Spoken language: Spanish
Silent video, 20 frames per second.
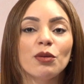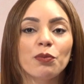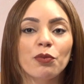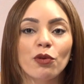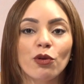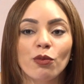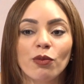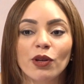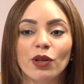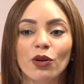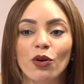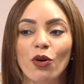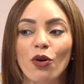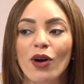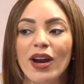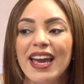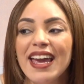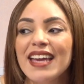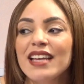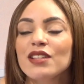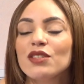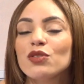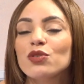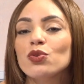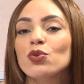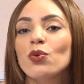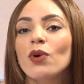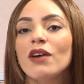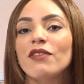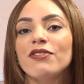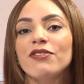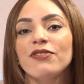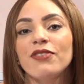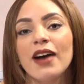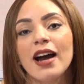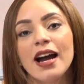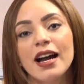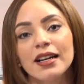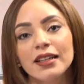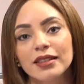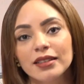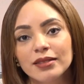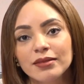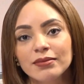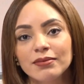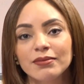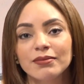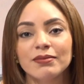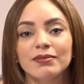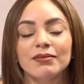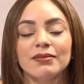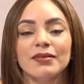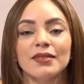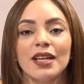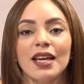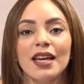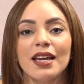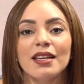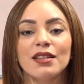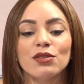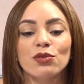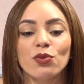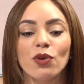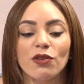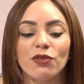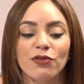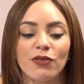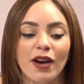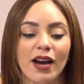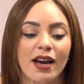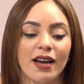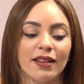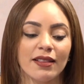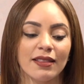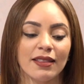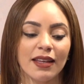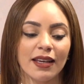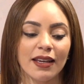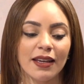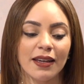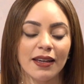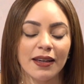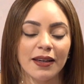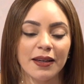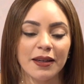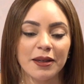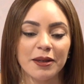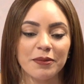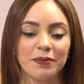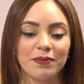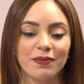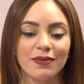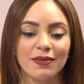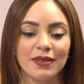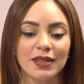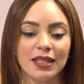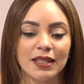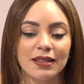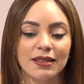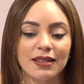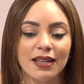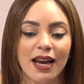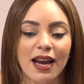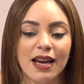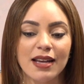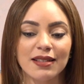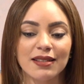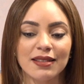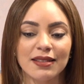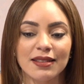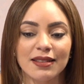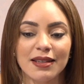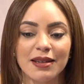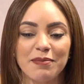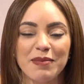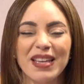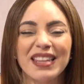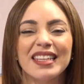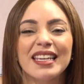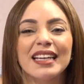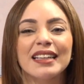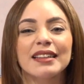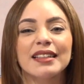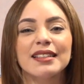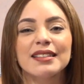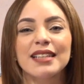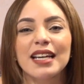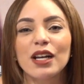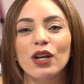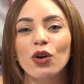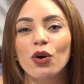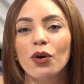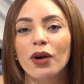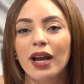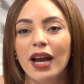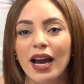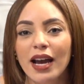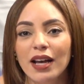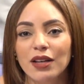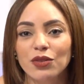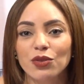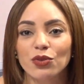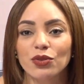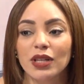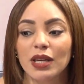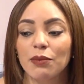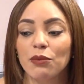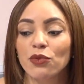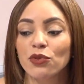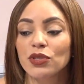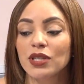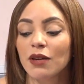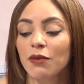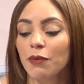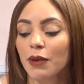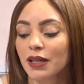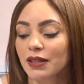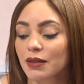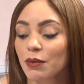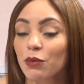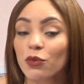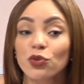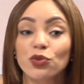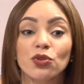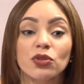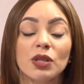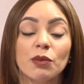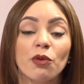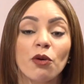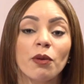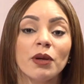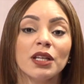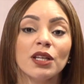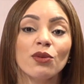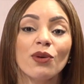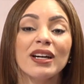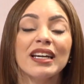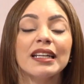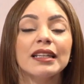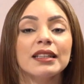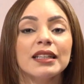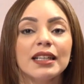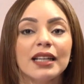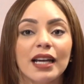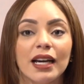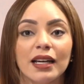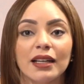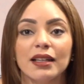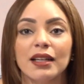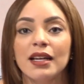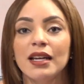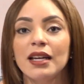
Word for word: Público, en su afán, en su afán de quizás mediatizar los casos que muchas veces muchos hemos venido a criticar,